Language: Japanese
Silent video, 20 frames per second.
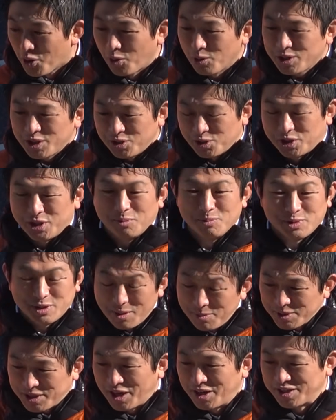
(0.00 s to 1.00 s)
個人の人も
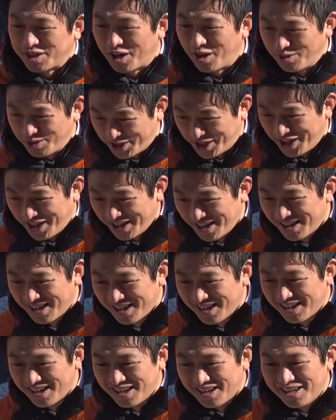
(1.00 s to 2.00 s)
全部さらされるし
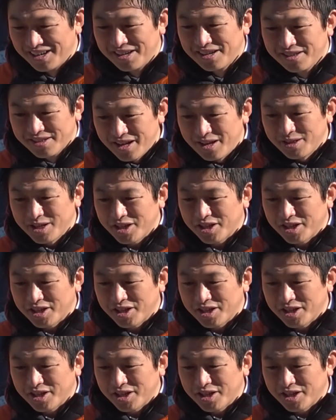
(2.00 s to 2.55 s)
ね。